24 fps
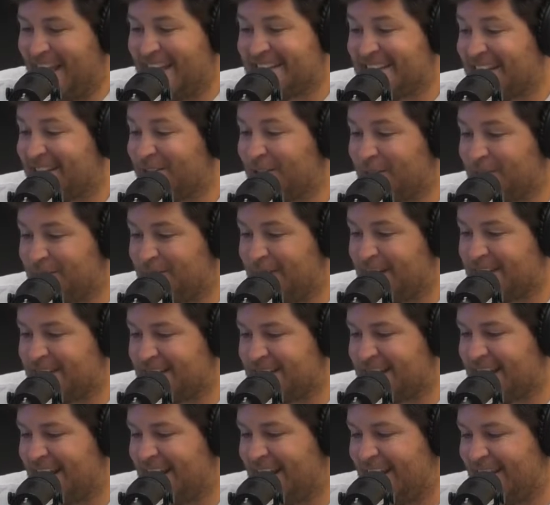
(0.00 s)
esas dos
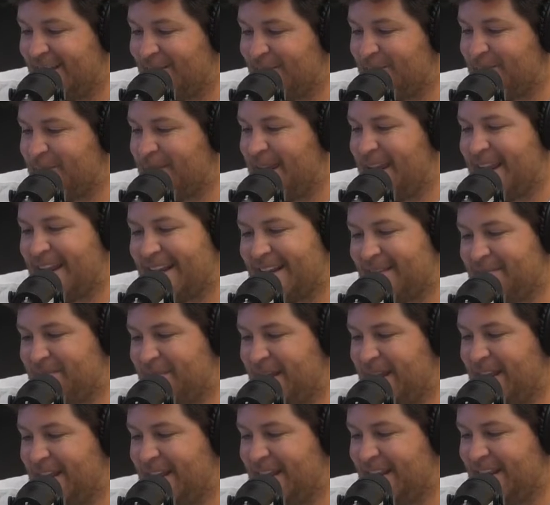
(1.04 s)
frases que he leído
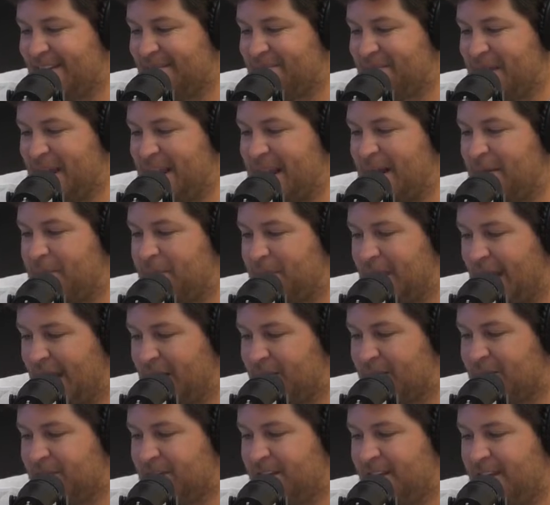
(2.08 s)
me,
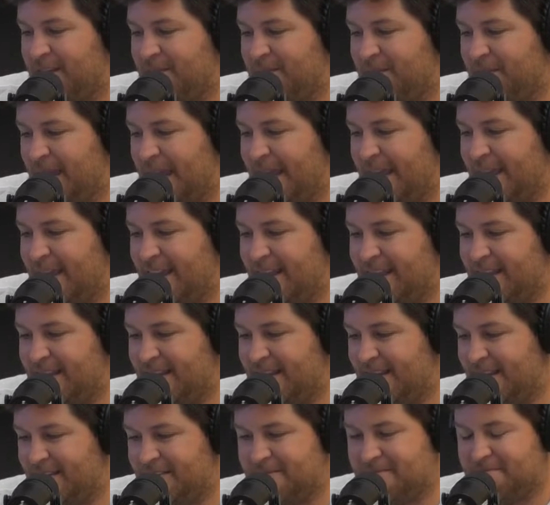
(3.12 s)
captaron y me,
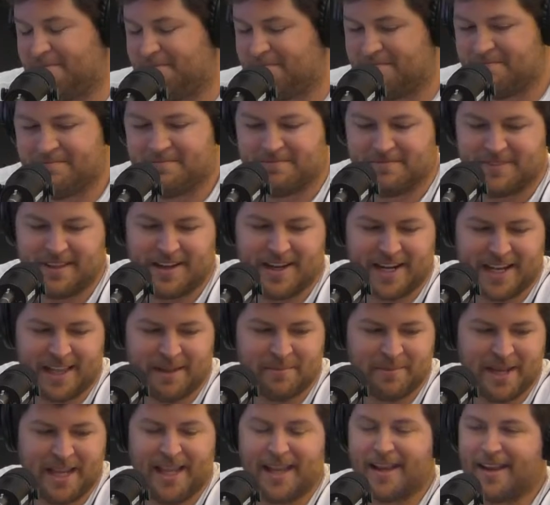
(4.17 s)
de verdad,
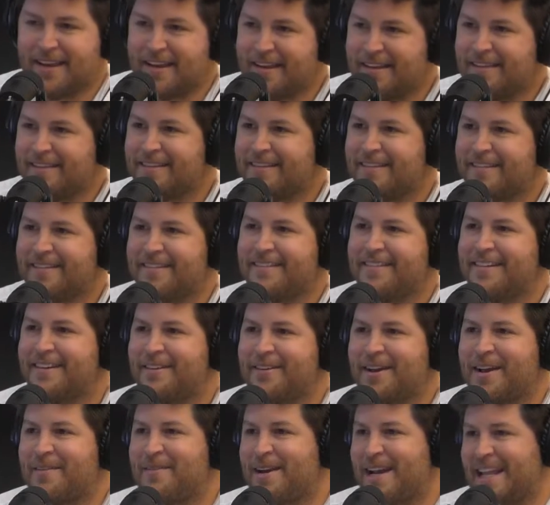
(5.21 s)
me,
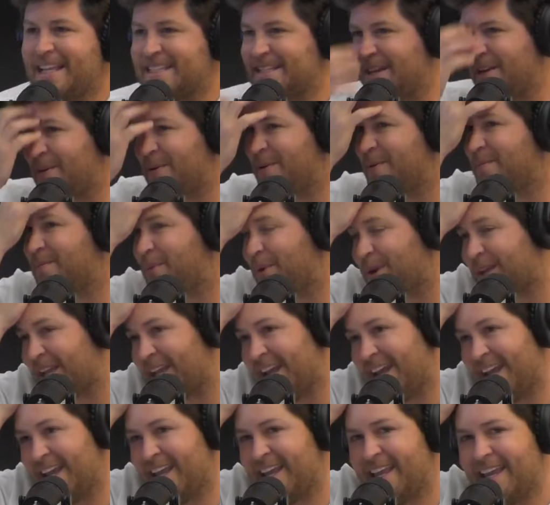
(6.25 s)
creo que me, me las llevo
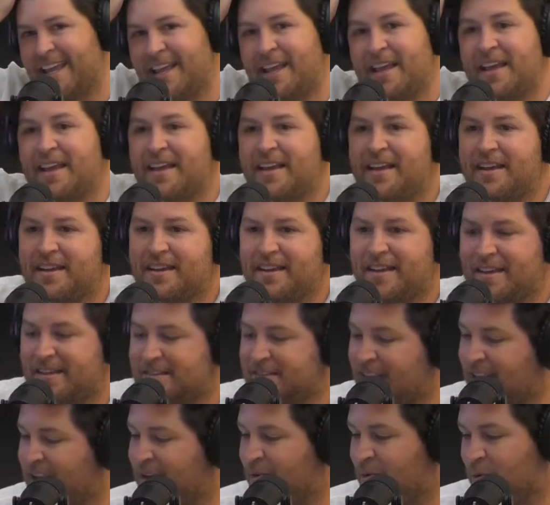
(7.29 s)
porque
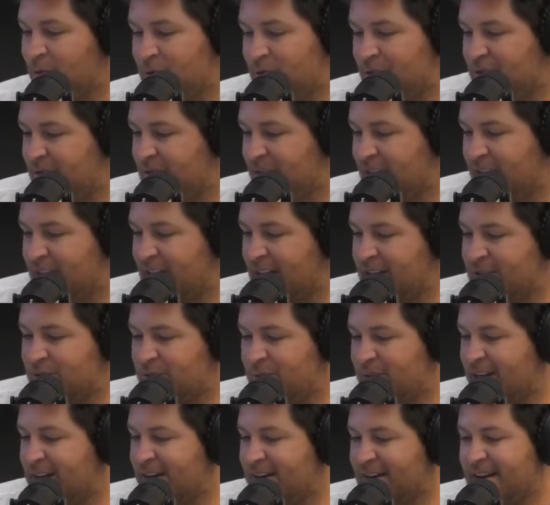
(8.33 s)
está en uno, en
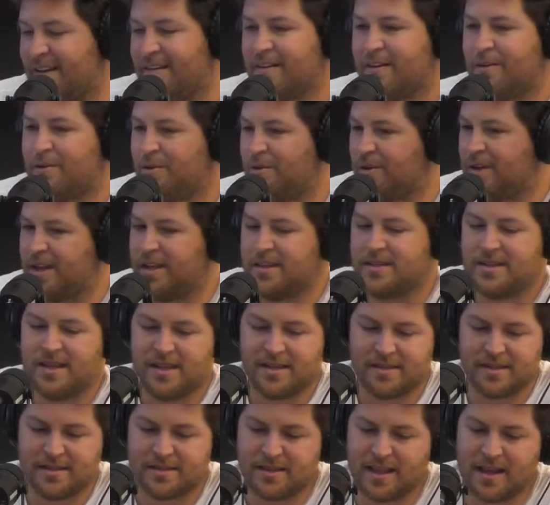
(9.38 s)
resumen de lo que
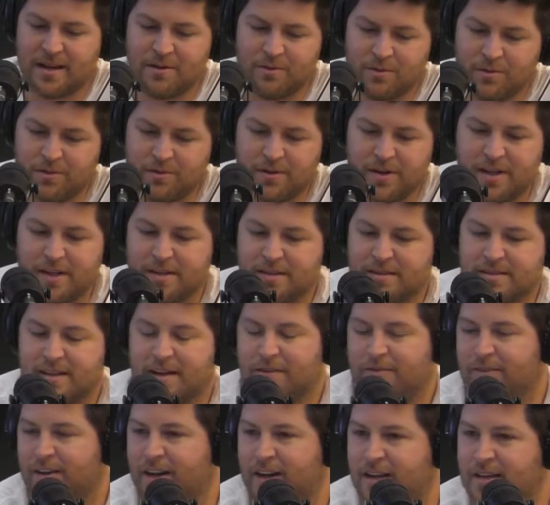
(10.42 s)
decías, está en uno el ser
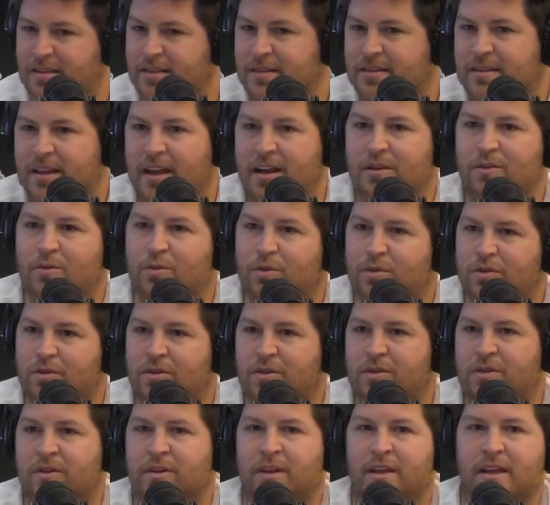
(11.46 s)
feliz, está en
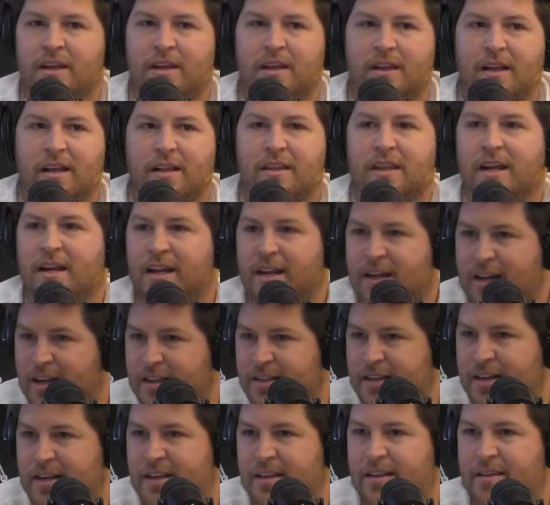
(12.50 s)
uno el tener las
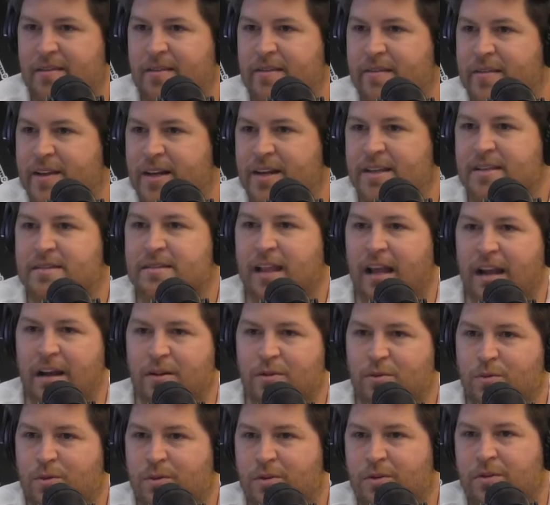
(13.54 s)
ganas de vivir, está
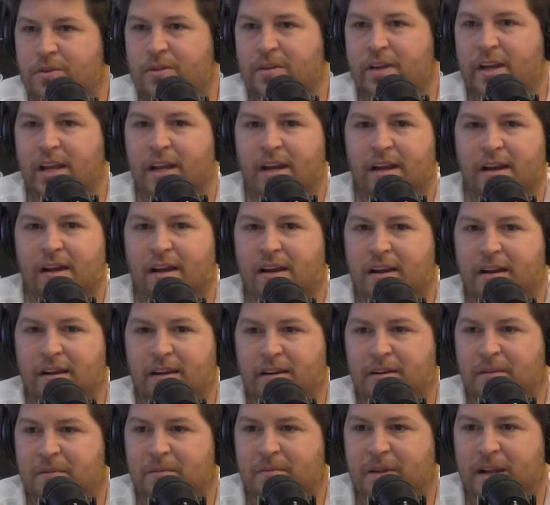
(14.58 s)
en uno
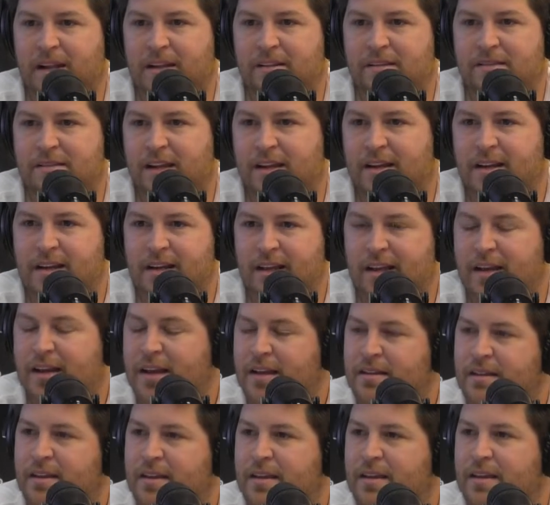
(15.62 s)
el, salir
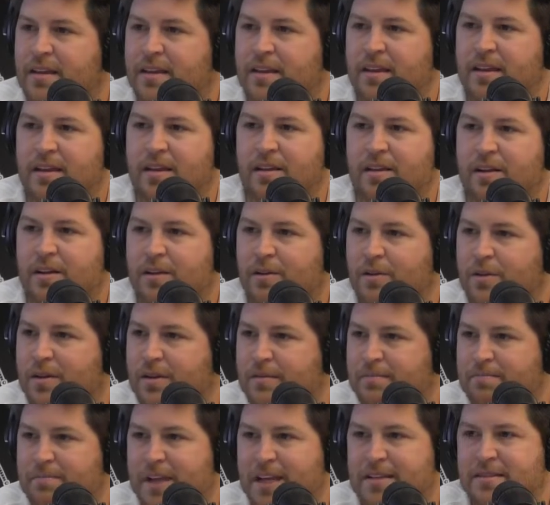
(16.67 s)
adelante de lo
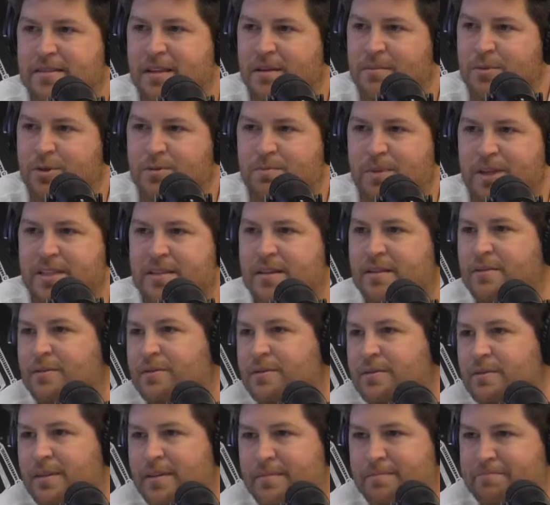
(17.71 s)
que estemos pasando.
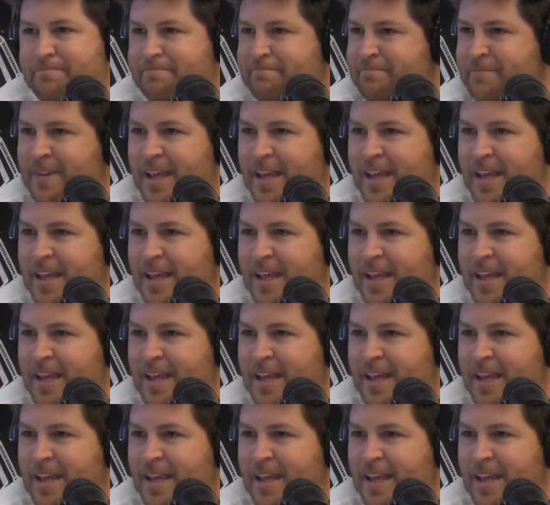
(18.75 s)
Mm,